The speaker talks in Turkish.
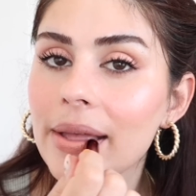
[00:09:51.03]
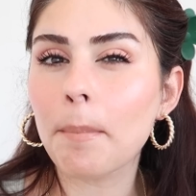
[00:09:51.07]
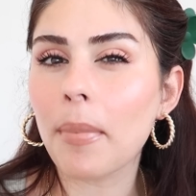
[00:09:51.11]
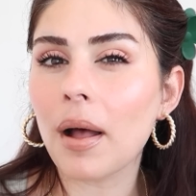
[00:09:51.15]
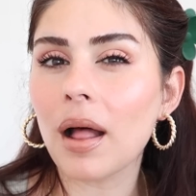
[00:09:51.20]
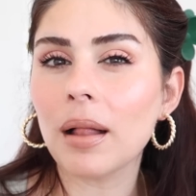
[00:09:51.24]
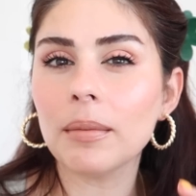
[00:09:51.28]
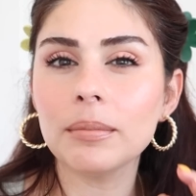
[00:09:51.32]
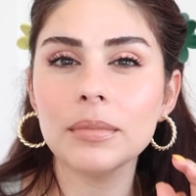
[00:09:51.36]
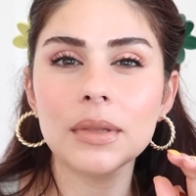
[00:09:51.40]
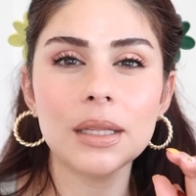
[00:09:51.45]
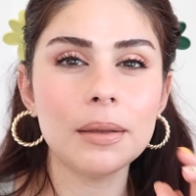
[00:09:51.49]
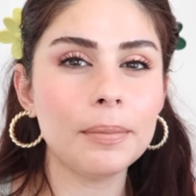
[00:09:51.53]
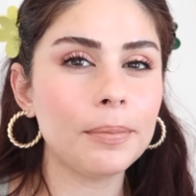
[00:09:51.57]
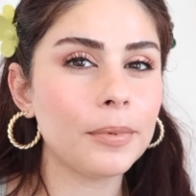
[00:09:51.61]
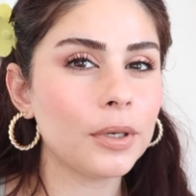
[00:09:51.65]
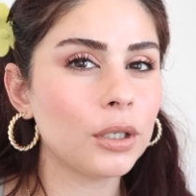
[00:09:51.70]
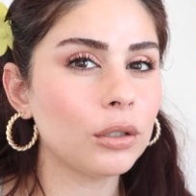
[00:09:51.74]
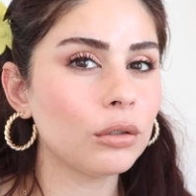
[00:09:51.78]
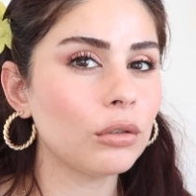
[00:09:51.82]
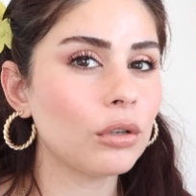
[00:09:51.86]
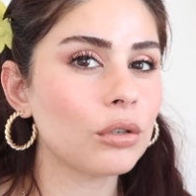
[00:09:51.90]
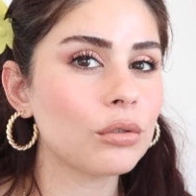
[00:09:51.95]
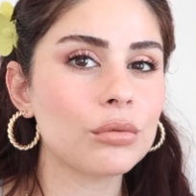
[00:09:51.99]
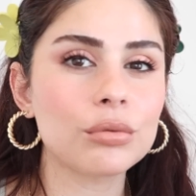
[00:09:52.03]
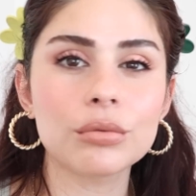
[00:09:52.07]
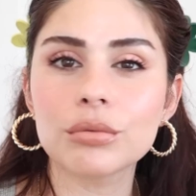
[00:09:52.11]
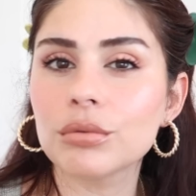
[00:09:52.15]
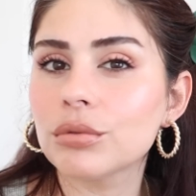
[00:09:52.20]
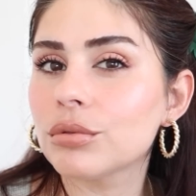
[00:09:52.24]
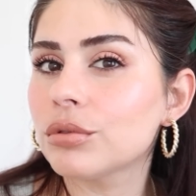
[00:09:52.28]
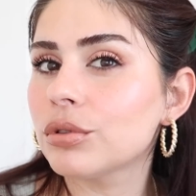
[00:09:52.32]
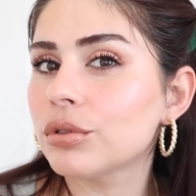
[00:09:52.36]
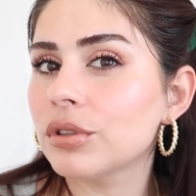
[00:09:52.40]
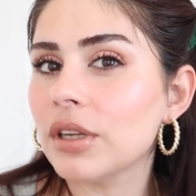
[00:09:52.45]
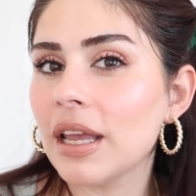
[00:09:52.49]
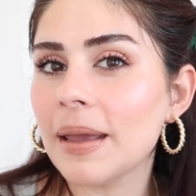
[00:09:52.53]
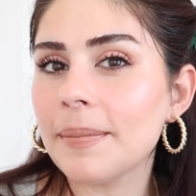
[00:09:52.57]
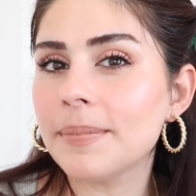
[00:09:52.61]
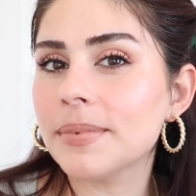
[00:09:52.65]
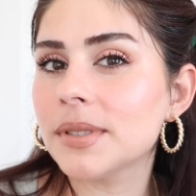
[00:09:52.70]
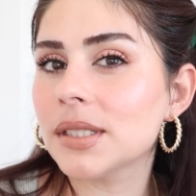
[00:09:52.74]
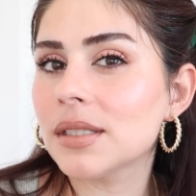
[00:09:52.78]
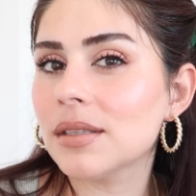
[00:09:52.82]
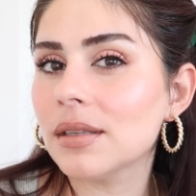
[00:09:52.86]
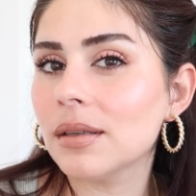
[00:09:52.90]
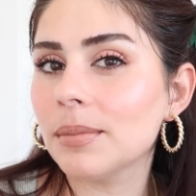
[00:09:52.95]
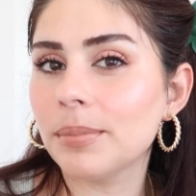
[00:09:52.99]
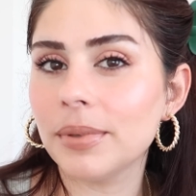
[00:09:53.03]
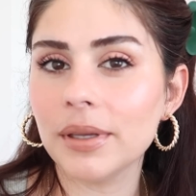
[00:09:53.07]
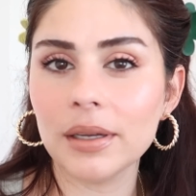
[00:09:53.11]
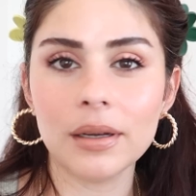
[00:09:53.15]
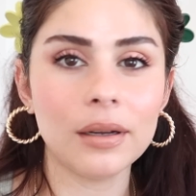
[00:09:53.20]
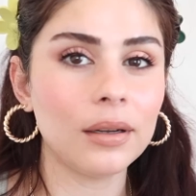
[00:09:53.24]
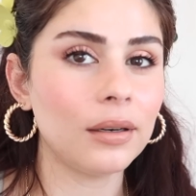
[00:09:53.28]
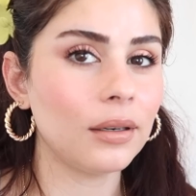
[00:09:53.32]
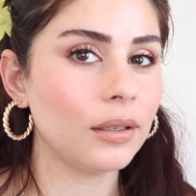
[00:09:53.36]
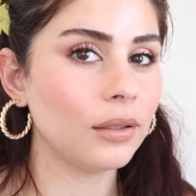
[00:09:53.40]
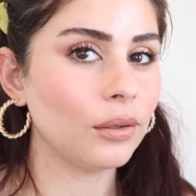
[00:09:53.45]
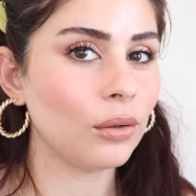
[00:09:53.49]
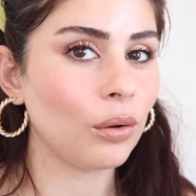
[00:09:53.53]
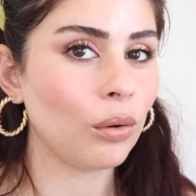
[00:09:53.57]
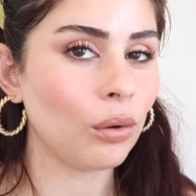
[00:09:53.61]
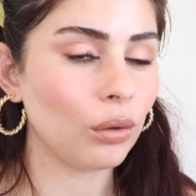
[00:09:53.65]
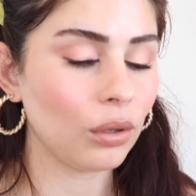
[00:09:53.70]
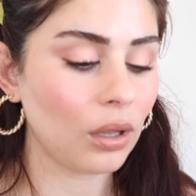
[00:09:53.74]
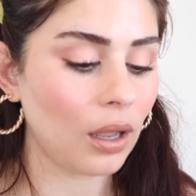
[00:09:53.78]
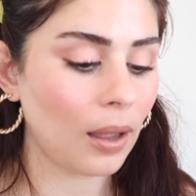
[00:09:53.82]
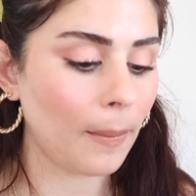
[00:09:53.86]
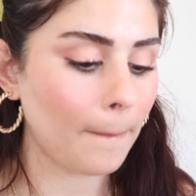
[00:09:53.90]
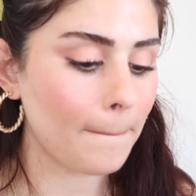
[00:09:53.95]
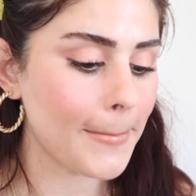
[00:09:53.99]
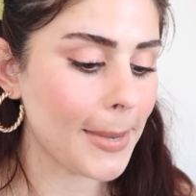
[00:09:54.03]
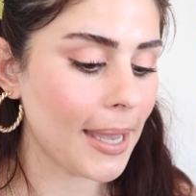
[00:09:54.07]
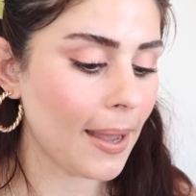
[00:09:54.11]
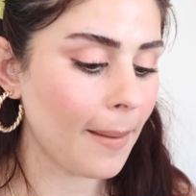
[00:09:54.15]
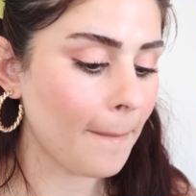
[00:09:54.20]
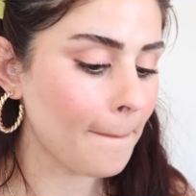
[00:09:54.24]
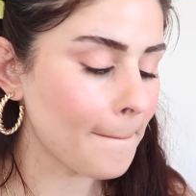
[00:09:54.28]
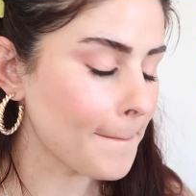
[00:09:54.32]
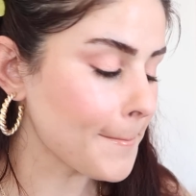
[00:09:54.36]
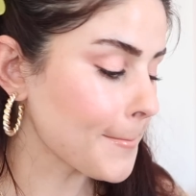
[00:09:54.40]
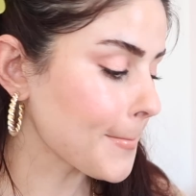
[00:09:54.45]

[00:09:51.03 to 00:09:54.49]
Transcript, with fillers: Balm, lip gloss, ruj hepsi bir arada olan bir